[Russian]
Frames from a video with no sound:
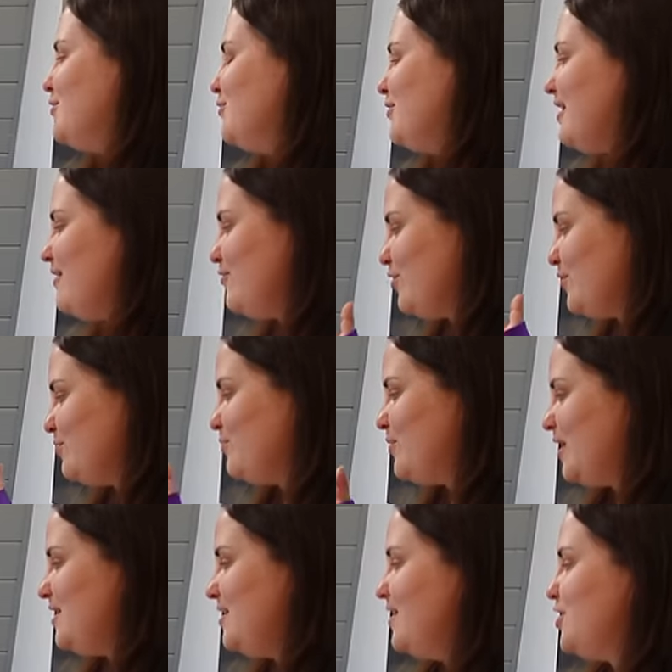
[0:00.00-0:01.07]
Ну, ковер
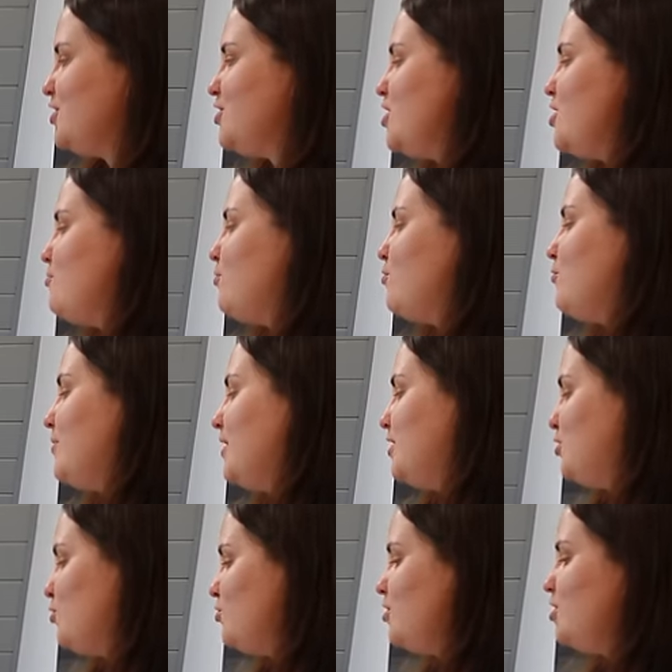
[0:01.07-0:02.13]
приняли решение
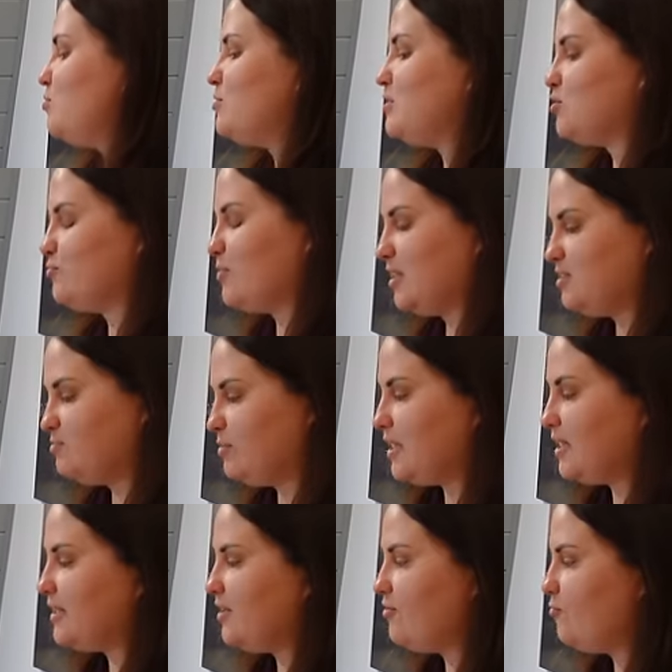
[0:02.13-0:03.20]
покупать тоненький, потому что полы с
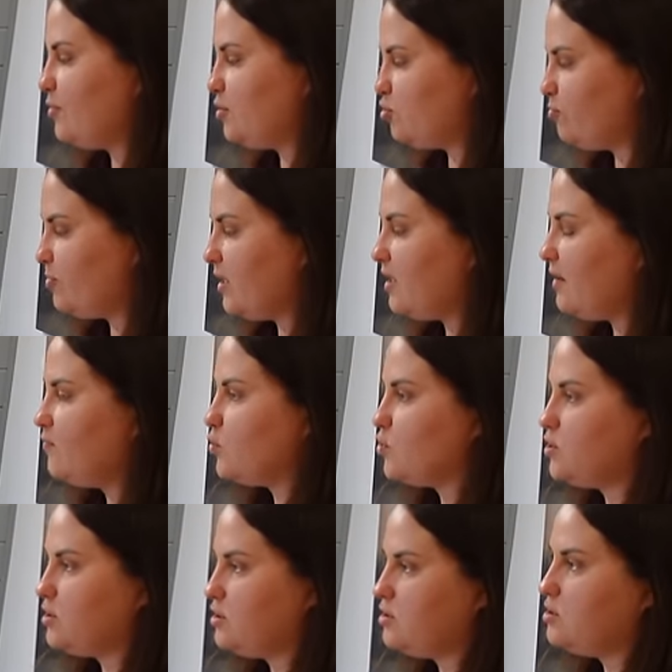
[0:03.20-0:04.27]
подогревом и теплый ковер
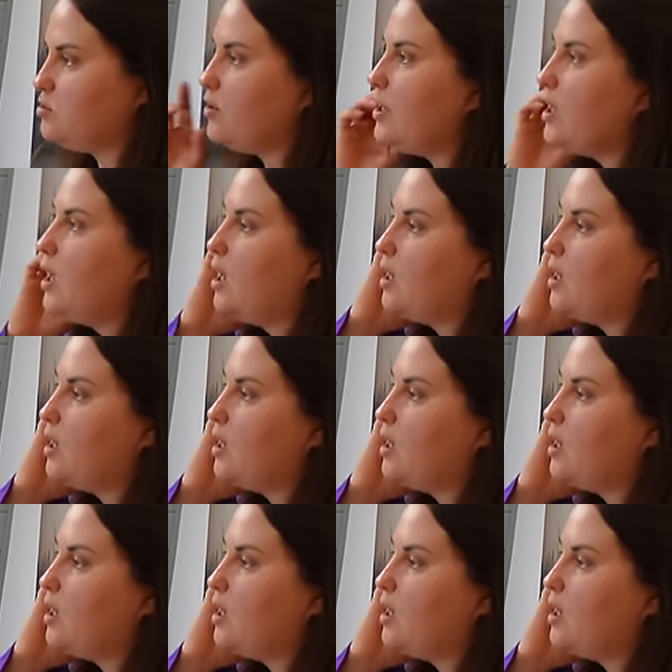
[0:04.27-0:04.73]
шерстяной.